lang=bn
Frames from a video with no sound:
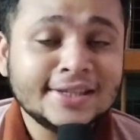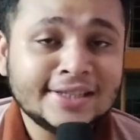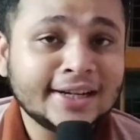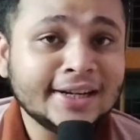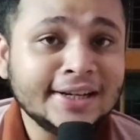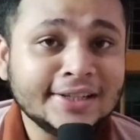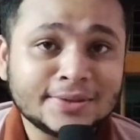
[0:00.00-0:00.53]

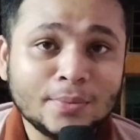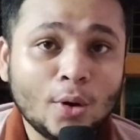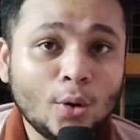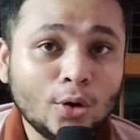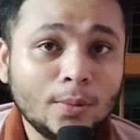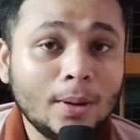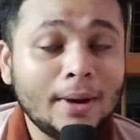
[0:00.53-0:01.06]
জার্নালিস্ট
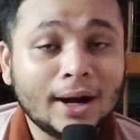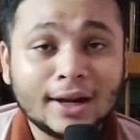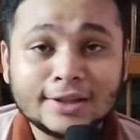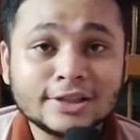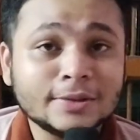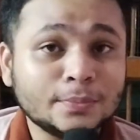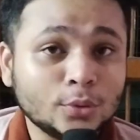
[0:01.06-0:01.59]
মহল বা
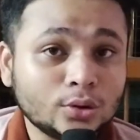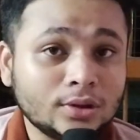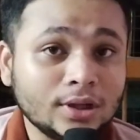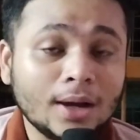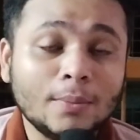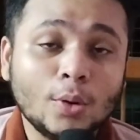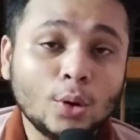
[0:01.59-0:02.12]
বাংলাদেশের
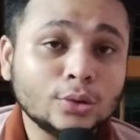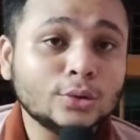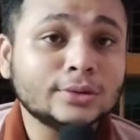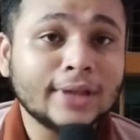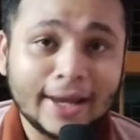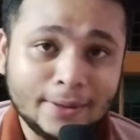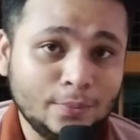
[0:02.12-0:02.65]
পত্রিকা মহল তো
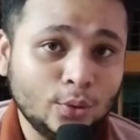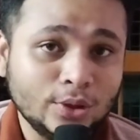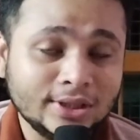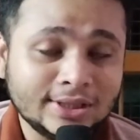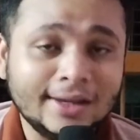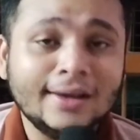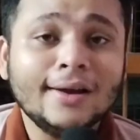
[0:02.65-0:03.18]
তাই
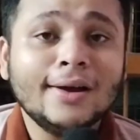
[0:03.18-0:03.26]
বলছে